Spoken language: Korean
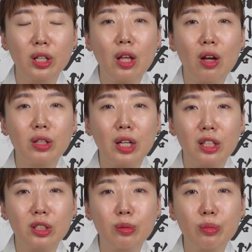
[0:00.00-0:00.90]

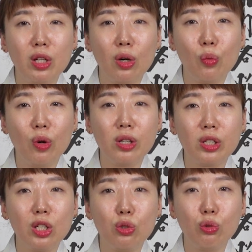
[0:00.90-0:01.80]
태어난 음력 월
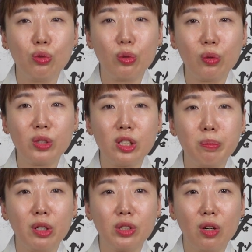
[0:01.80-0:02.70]
기준으로
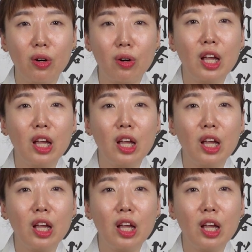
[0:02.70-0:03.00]
짚어서